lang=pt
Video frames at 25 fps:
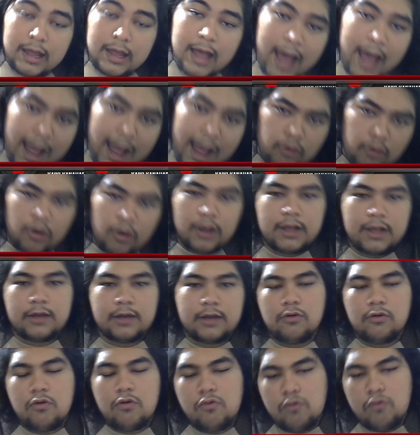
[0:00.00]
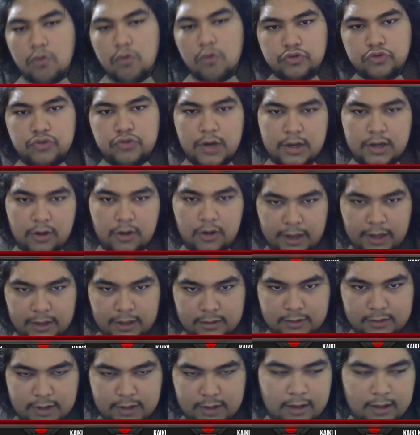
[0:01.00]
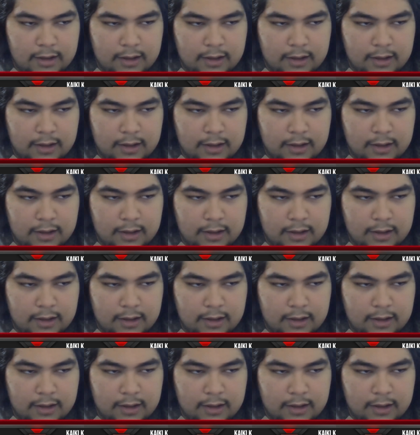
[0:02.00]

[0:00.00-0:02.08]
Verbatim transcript: agora com outro herói, né?